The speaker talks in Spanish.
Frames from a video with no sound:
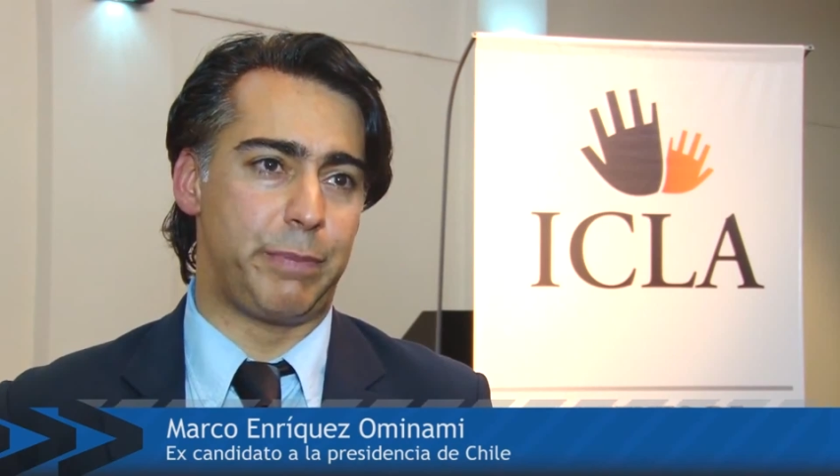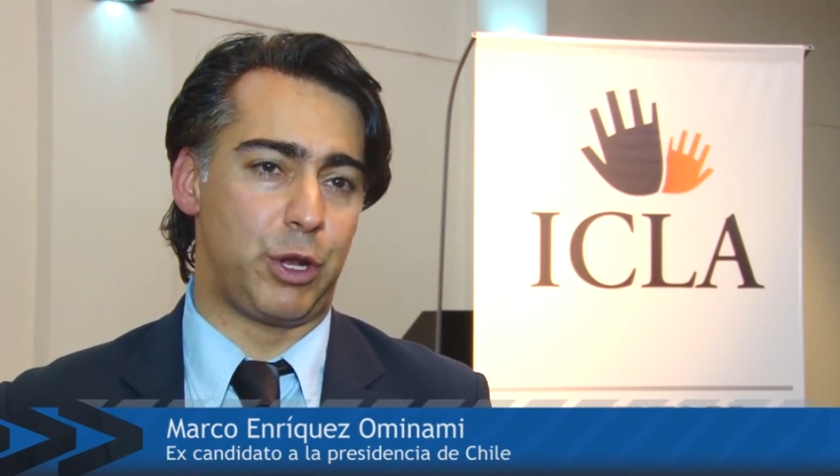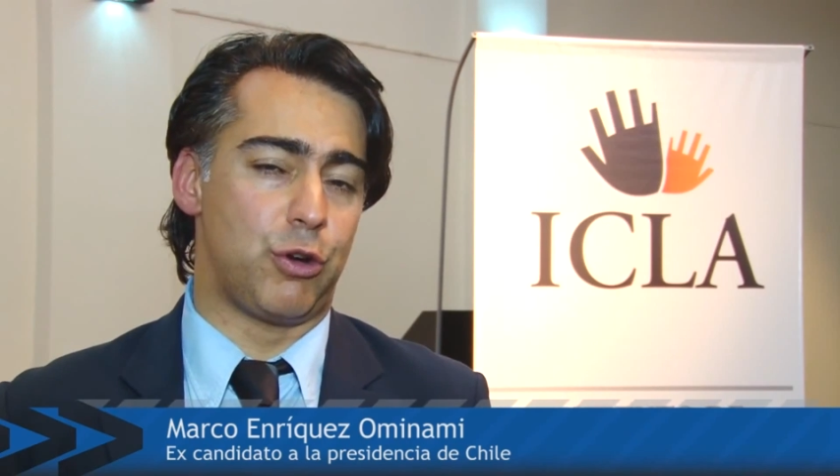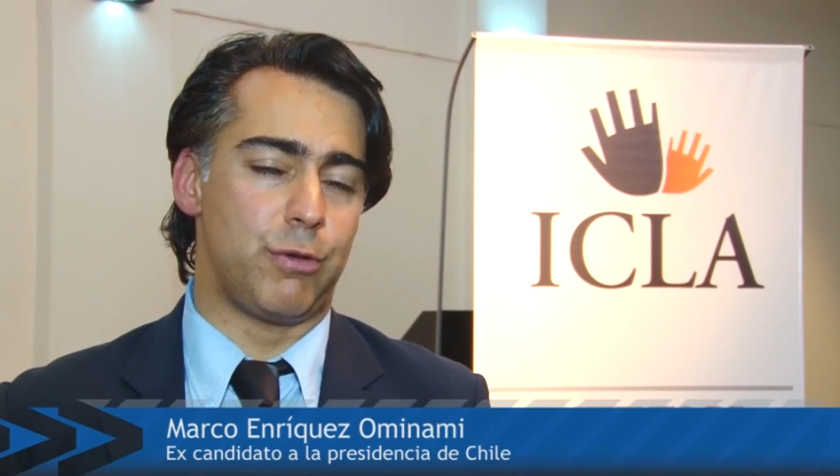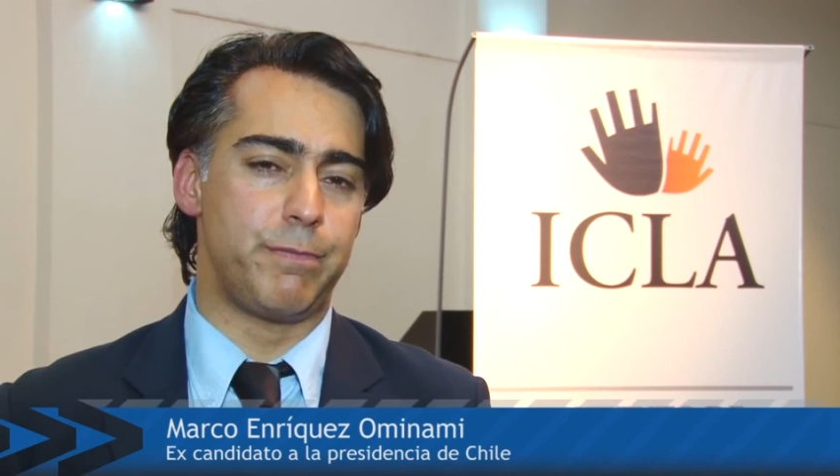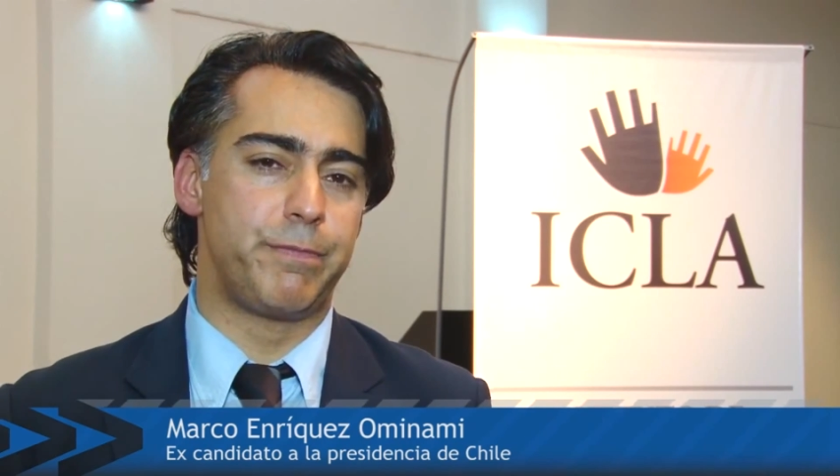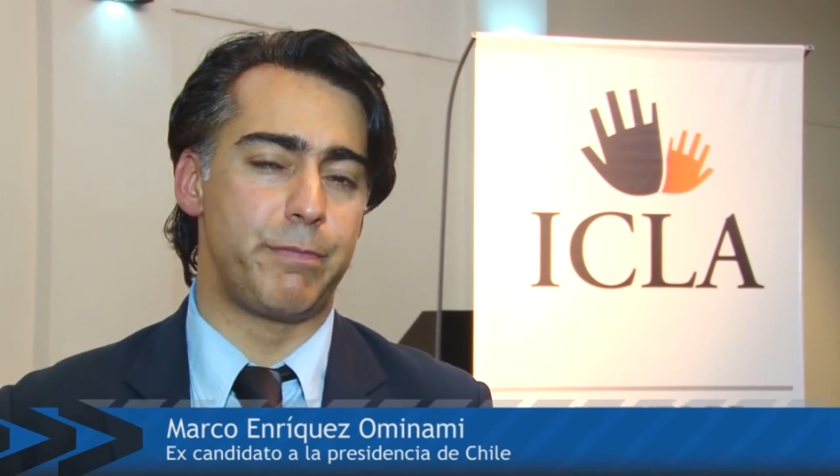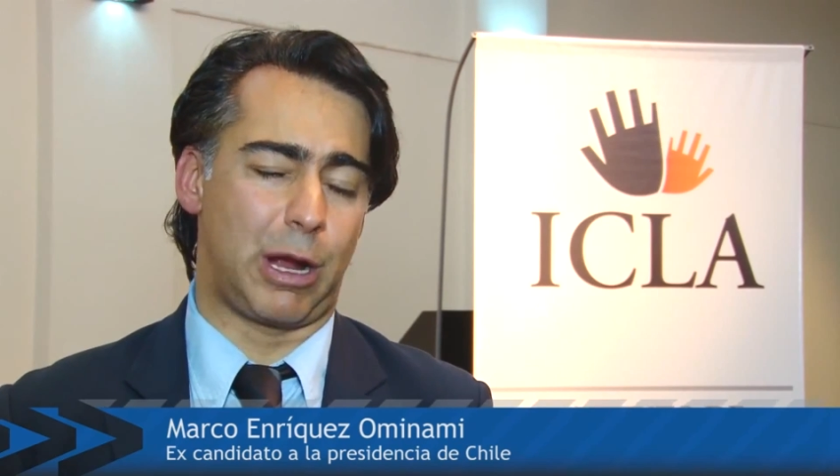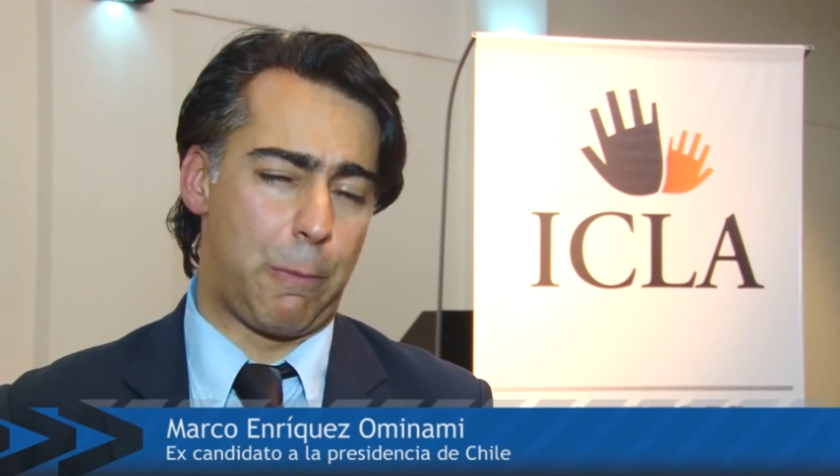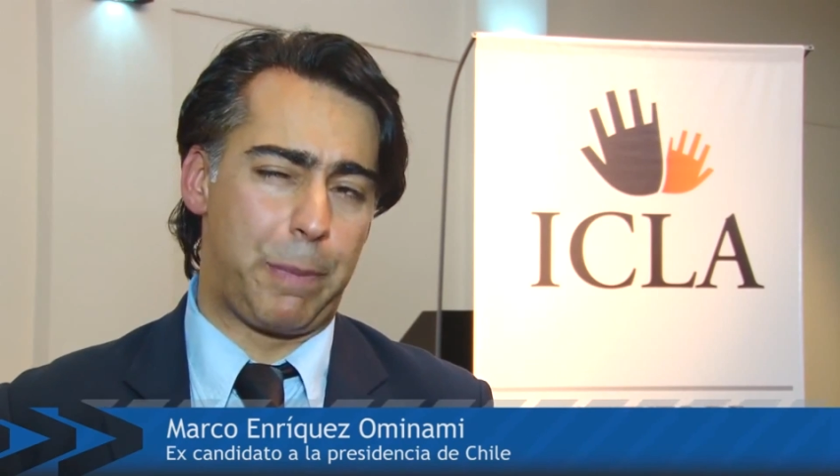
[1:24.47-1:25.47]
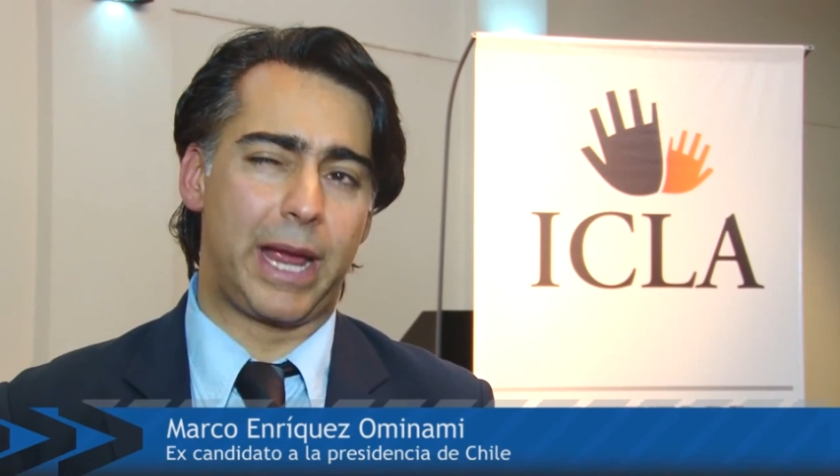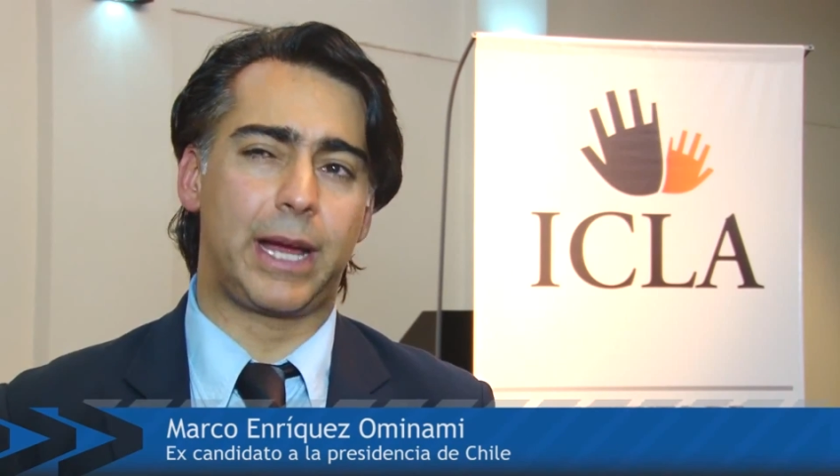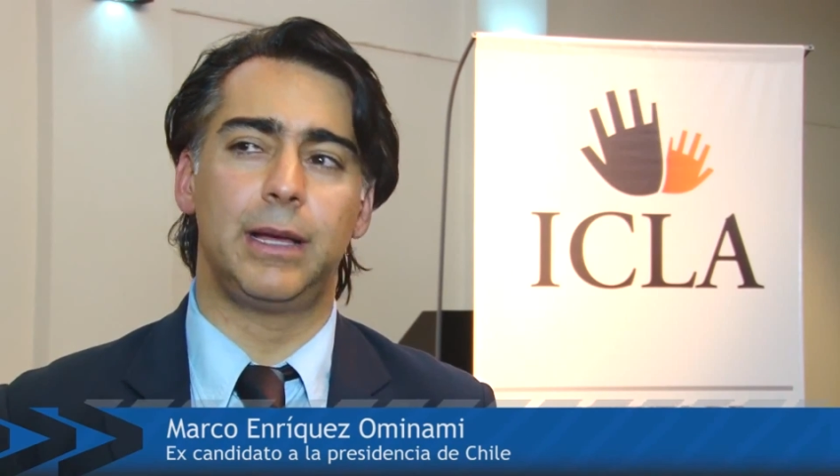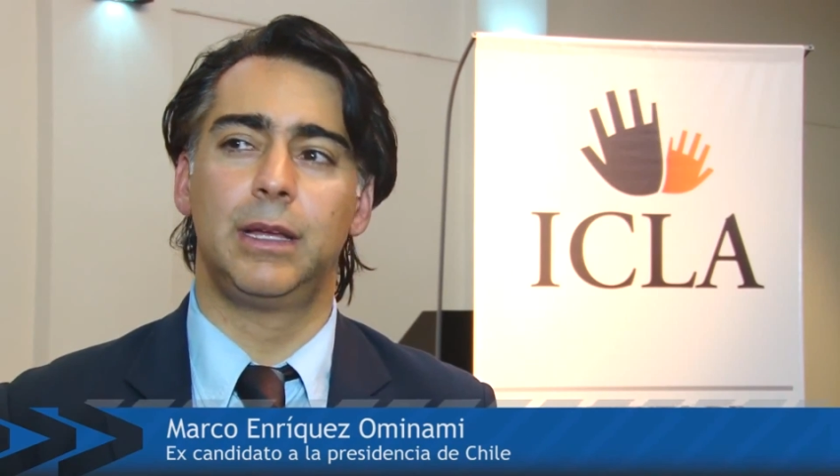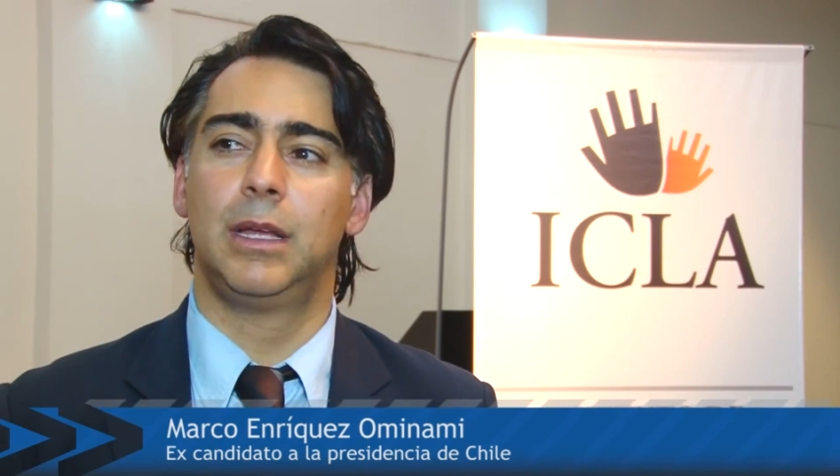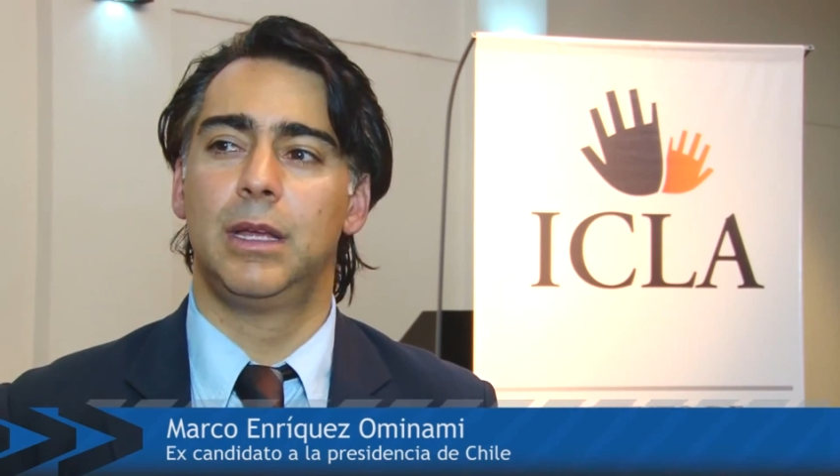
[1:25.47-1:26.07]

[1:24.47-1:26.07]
pero más compleja.